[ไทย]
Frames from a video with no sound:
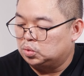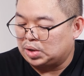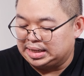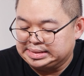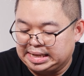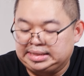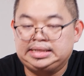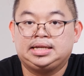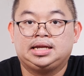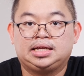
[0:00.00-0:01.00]
Ryzen
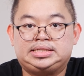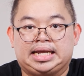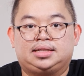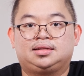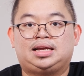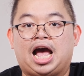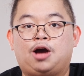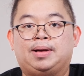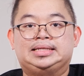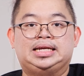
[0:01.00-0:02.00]
เจ็ด เก้า
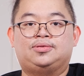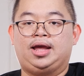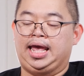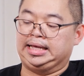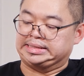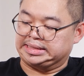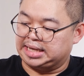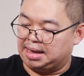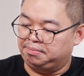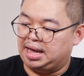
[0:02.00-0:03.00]
พันเจ็ดร้อย เอ็กซ์
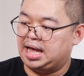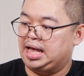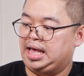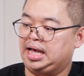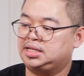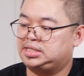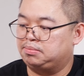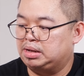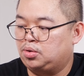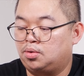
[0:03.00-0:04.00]
กับ อาร์ เอ็กซ์ เจ็ด
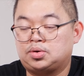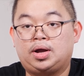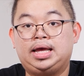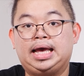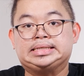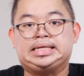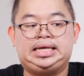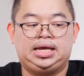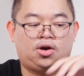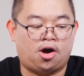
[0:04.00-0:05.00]
พันหกร้อย เอ็กซ์
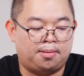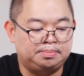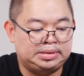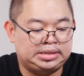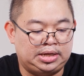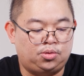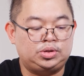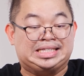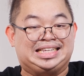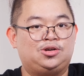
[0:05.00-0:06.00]
ที คอมจิ๋ว
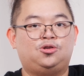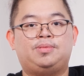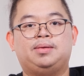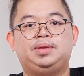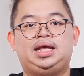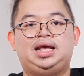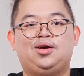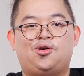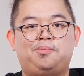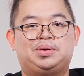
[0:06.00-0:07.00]
จิ๋วแบบนี้
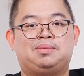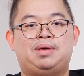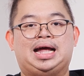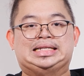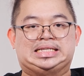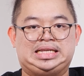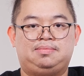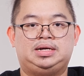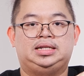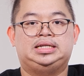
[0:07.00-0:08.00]
งบประมาณ สี่
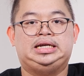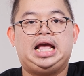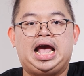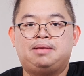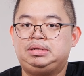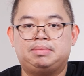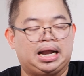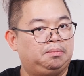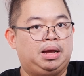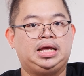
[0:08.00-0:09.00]
หมื่นถึงห้าหมื่น บา
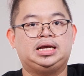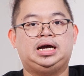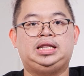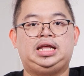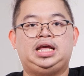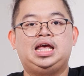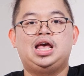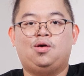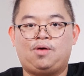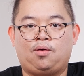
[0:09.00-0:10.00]
ทไม่เกินนี้
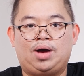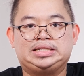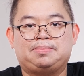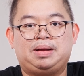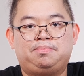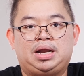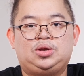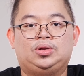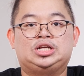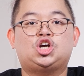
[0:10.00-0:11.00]
หวังว่าจะเป็นประ
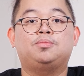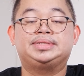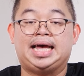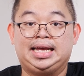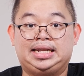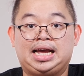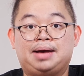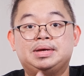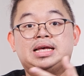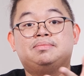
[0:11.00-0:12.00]
โยชน์และชอบใจกันนะค
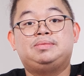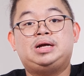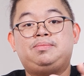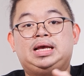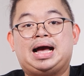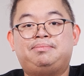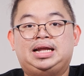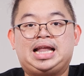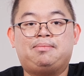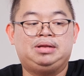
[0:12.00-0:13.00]
รับเพื่อนๆมีคำ
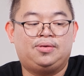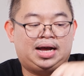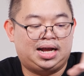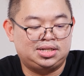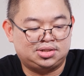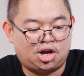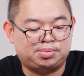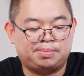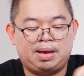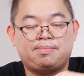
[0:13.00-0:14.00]
แนะนำหรือว่าชอบ
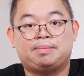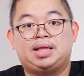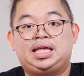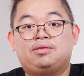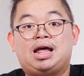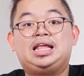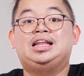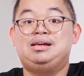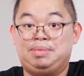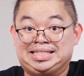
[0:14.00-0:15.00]
สเปคแบบไหนอย่างไรอย่า
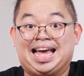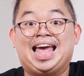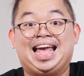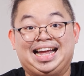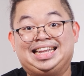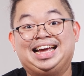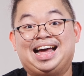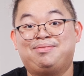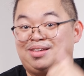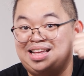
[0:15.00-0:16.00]
ลืมไปแชร์กันนะค
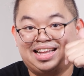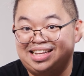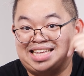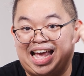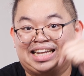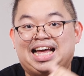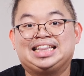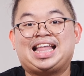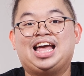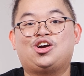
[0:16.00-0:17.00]
รับแชร์กันได้
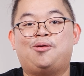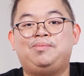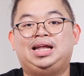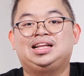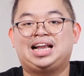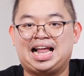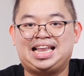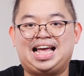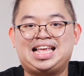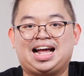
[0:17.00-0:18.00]
ใต้คอมเมนต์ครั้ง
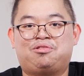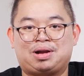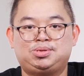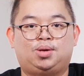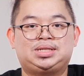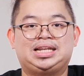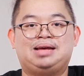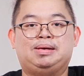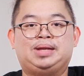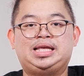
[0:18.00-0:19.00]
หน้าอยากรับชมจัดให้
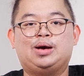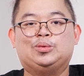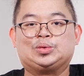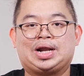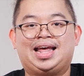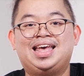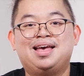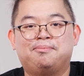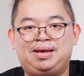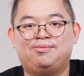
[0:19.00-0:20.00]
แบบไหนอย่างไร
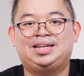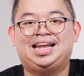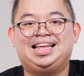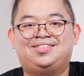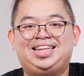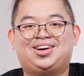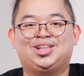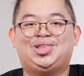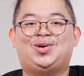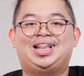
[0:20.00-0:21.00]
พิมพ์ไว้ได้เลยวันนี้ขอ
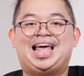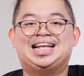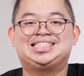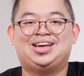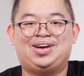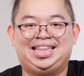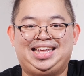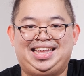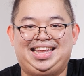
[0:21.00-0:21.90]
ตัวและสวัสดี